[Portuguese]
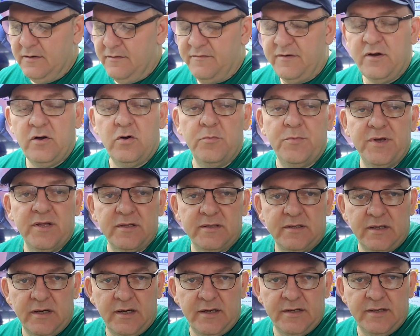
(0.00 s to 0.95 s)
vai
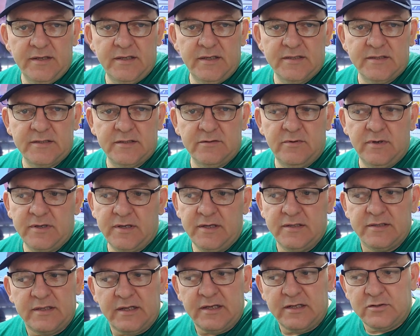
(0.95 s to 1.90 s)
aumentar em relação a
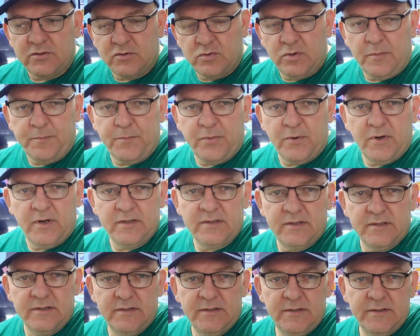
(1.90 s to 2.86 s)
quem está na sua
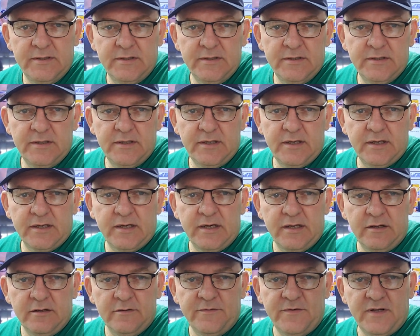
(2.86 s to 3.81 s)
porta é,
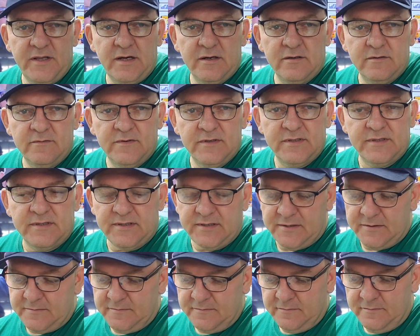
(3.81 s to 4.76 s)
querendo falar com
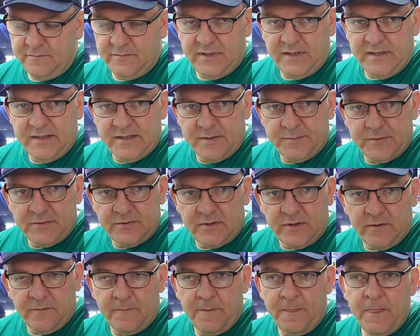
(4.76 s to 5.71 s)
você. Beleza,
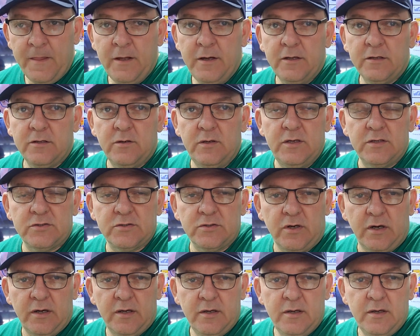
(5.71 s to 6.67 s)
pessoal? Então, olha
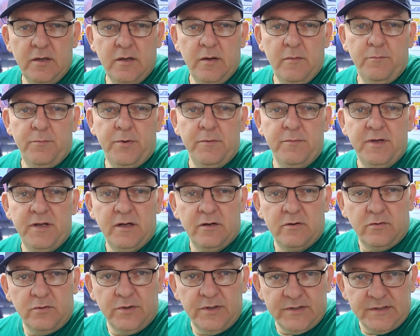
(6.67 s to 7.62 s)
só, Primeira
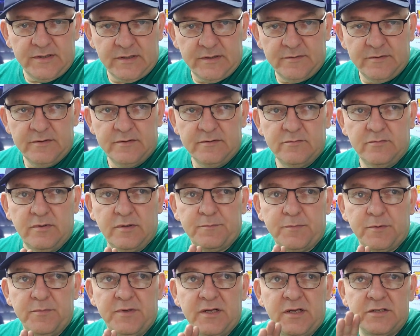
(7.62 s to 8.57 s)
coisa, uma
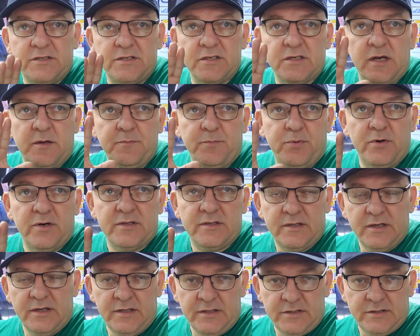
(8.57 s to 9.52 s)
primeira dica
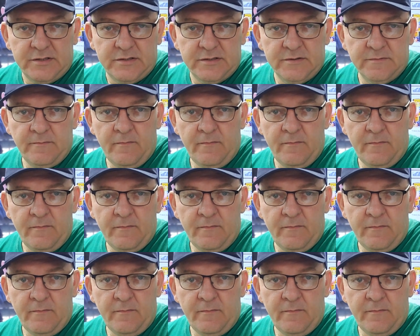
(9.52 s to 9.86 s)
importante.